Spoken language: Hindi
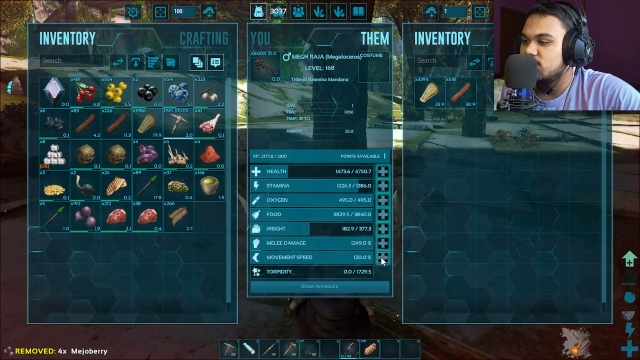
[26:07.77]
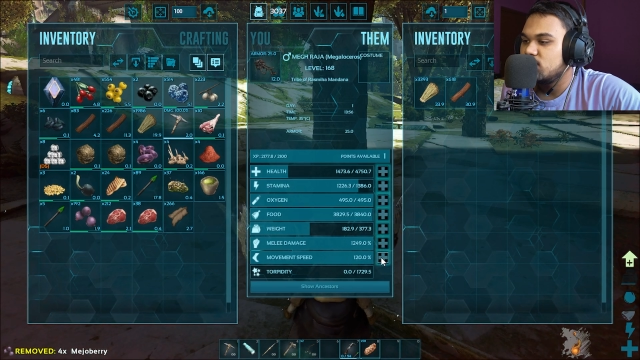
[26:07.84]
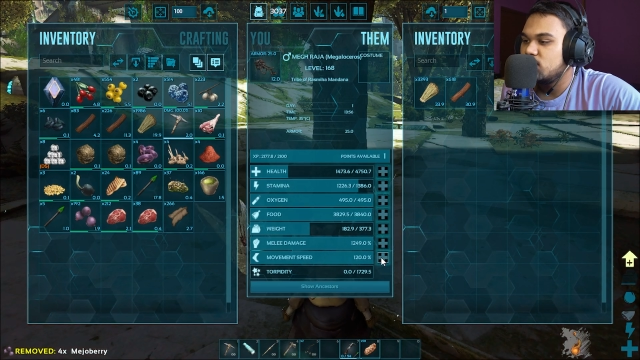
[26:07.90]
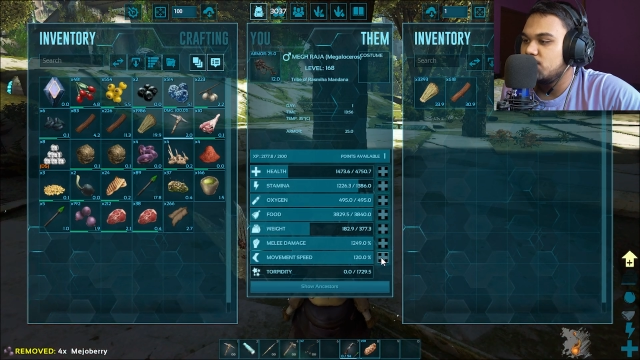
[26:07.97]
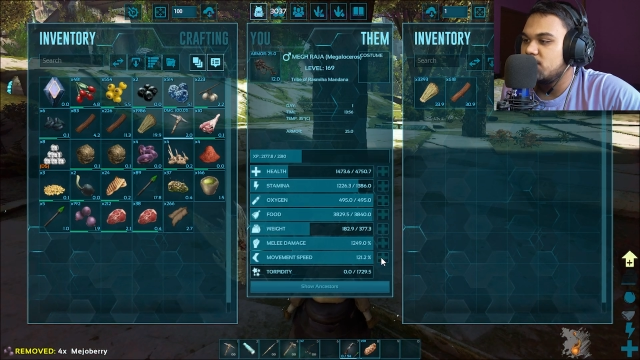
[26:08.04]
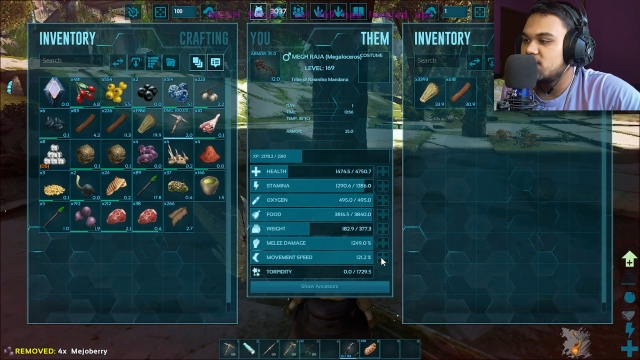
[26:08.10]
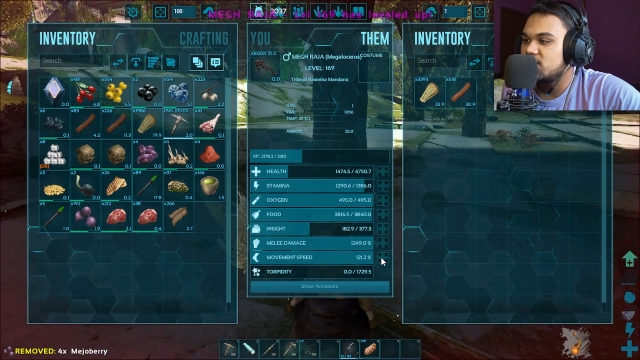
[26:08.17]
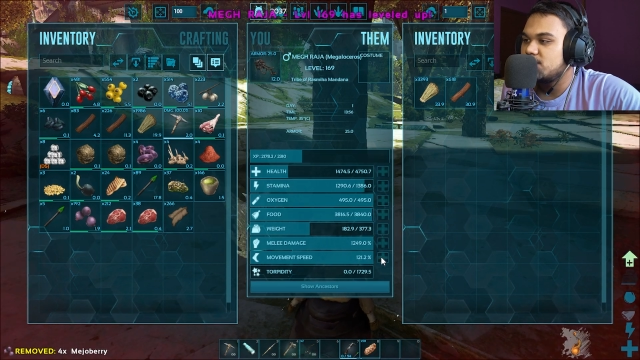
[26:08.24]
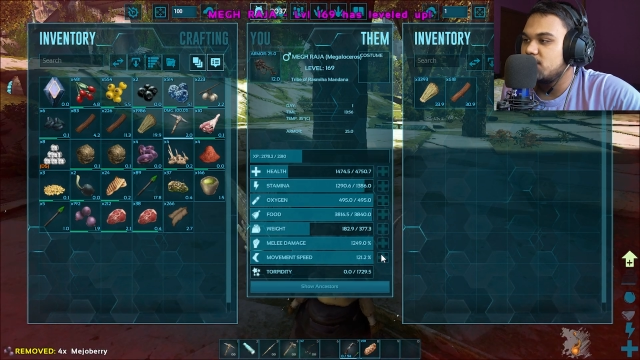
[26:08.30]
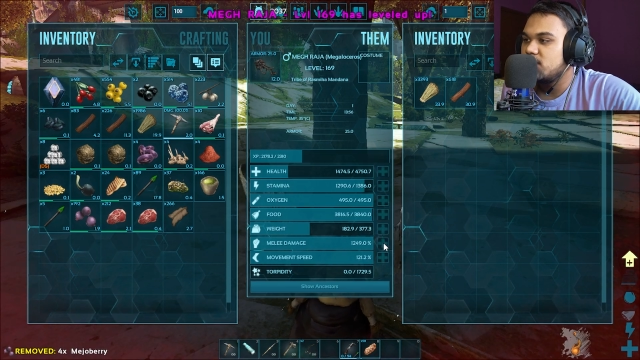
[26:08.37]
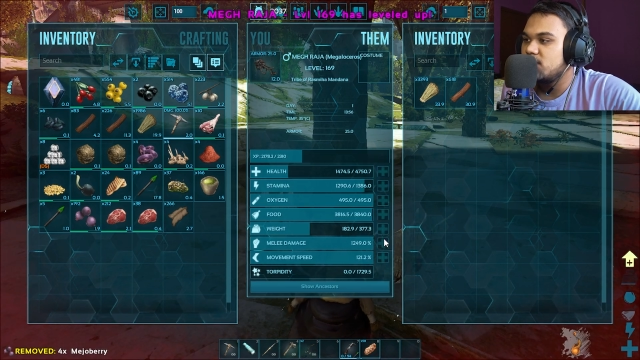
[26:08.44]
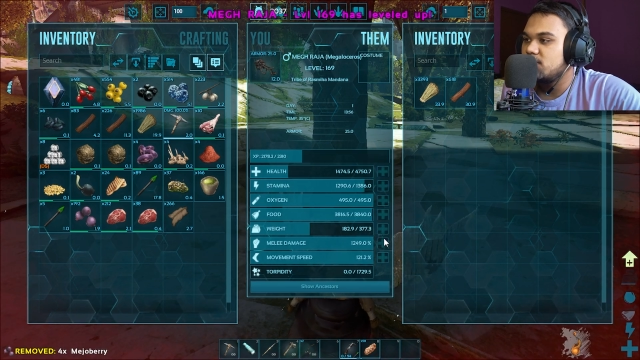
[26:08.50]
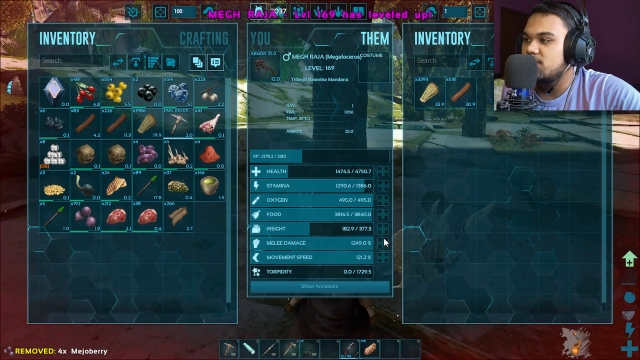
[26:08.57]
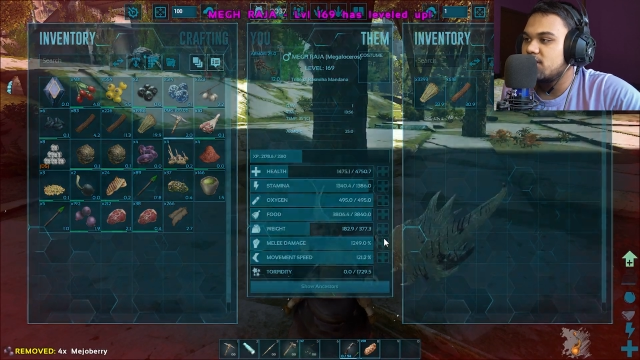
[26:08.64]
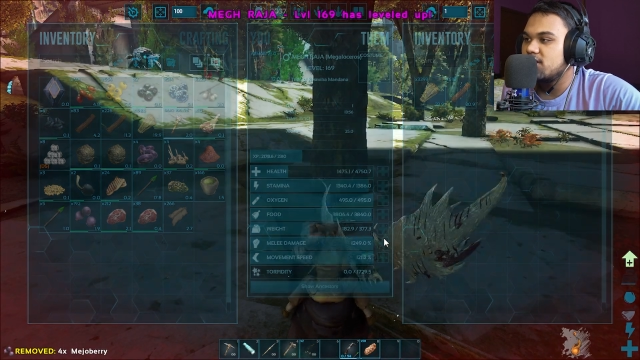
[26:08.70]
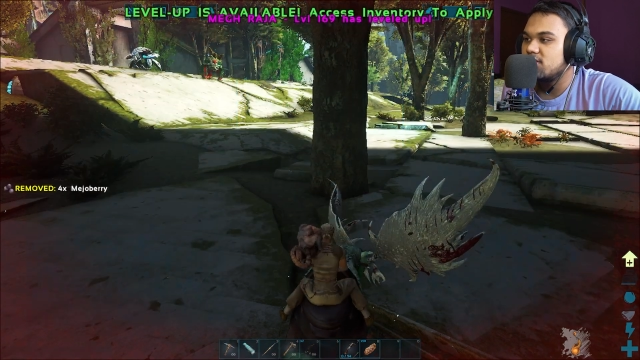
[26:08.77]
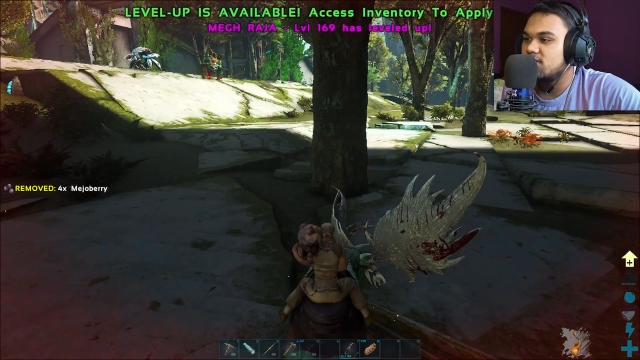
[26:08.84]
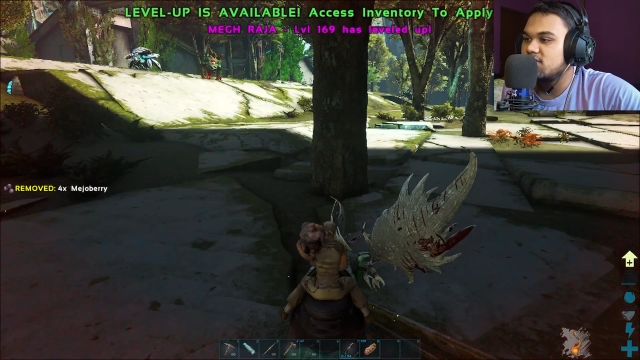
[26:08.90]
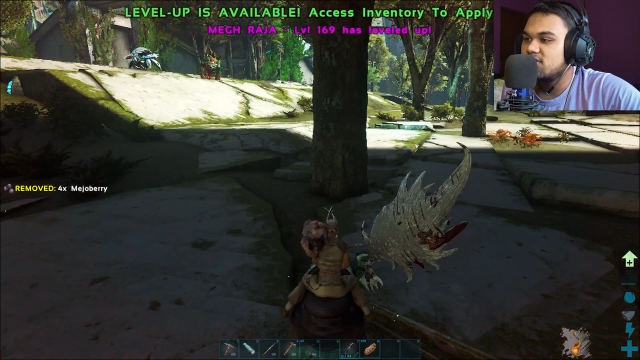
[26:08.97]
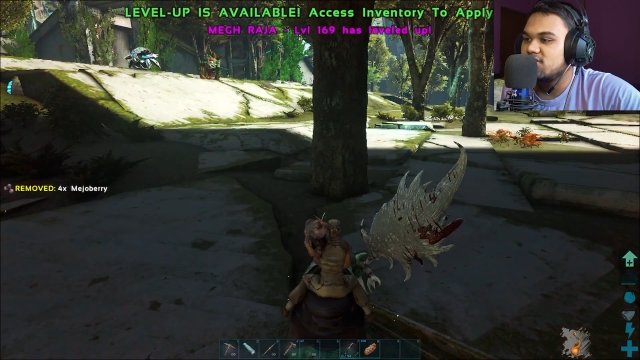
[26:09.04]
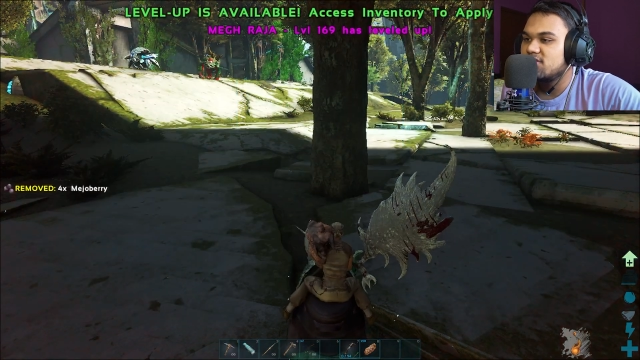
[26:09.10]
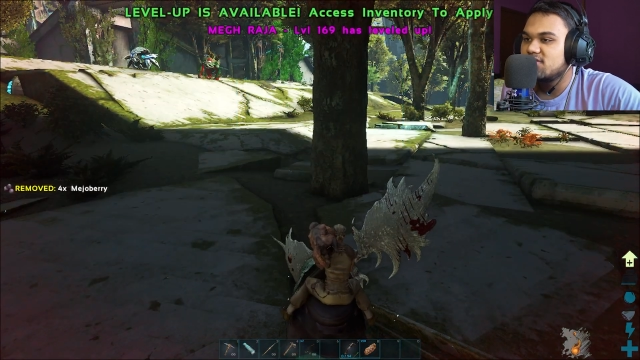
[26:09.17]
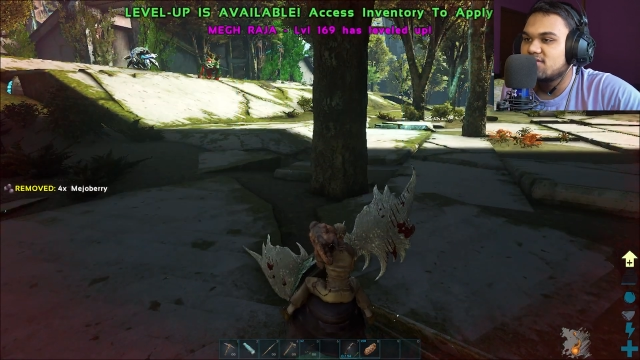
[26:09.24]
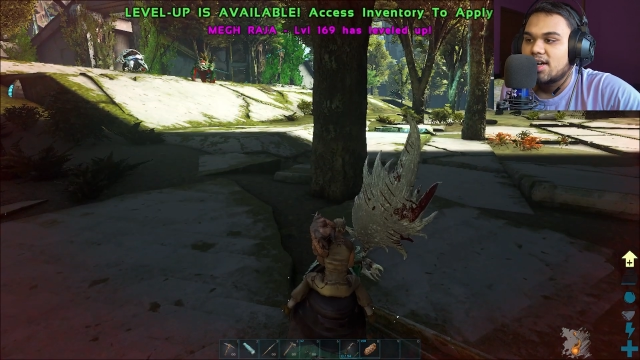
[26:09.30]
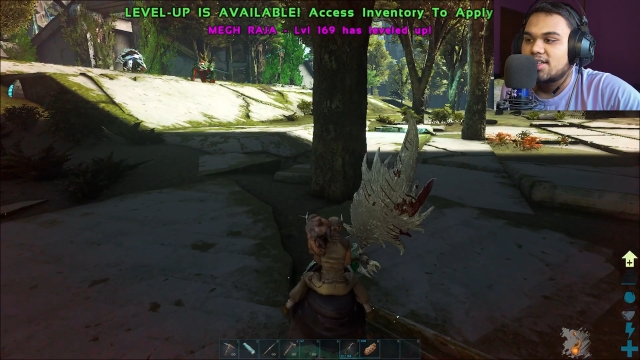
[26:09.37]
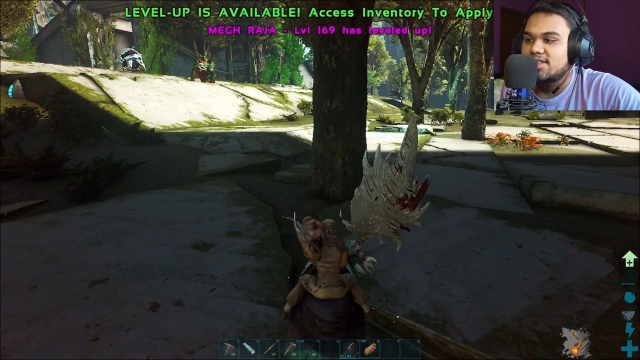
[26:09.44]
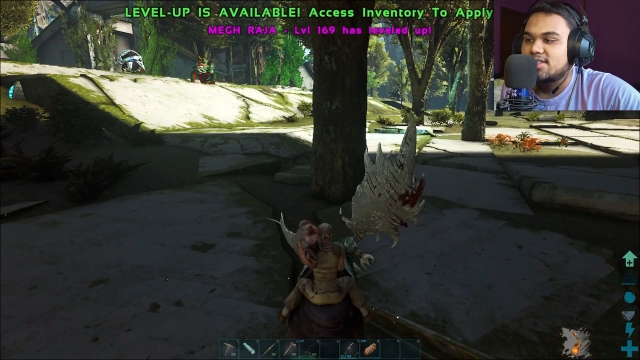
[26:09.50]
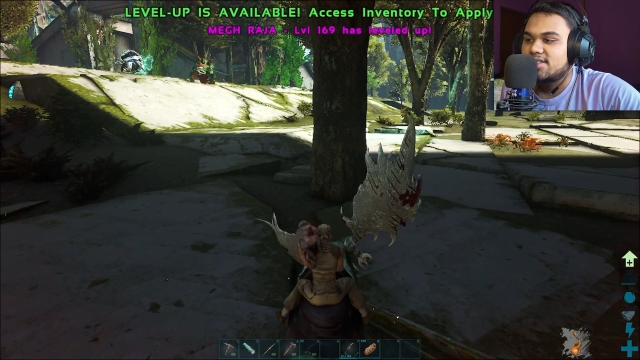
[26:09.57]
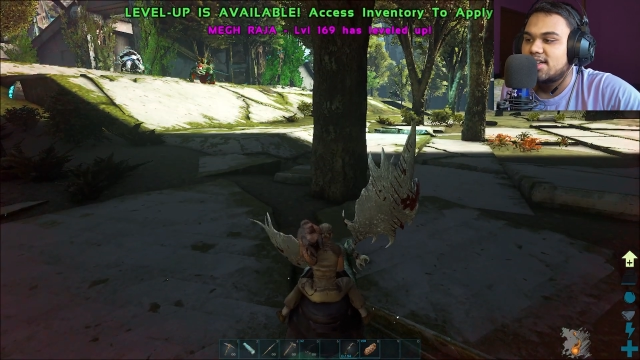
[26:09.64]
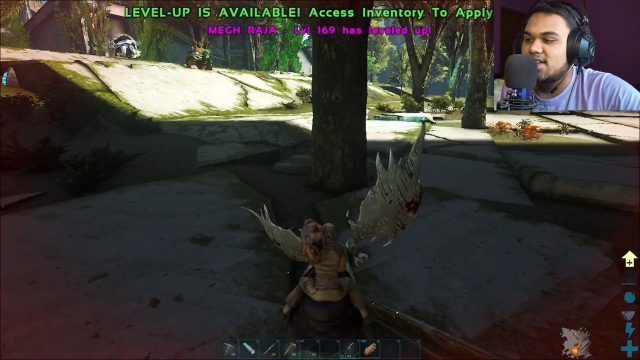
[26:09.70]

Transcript: मुंह में स्पीड ही बढ़ा दो अरे